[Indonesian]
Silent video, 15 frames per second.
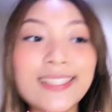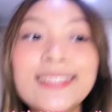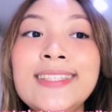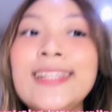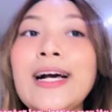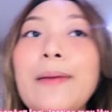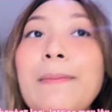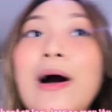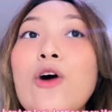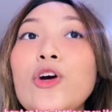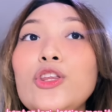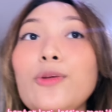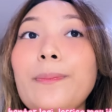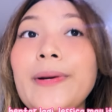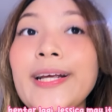Jessica mau itu
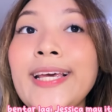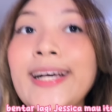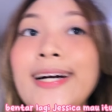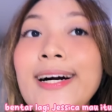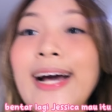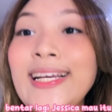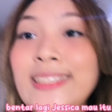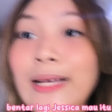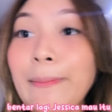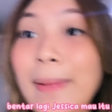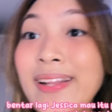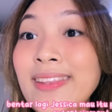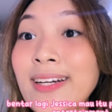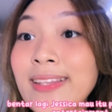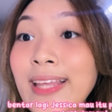pergi ke SM
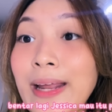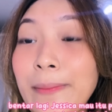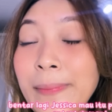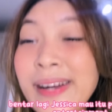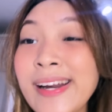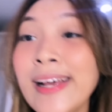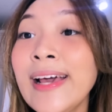Entertainment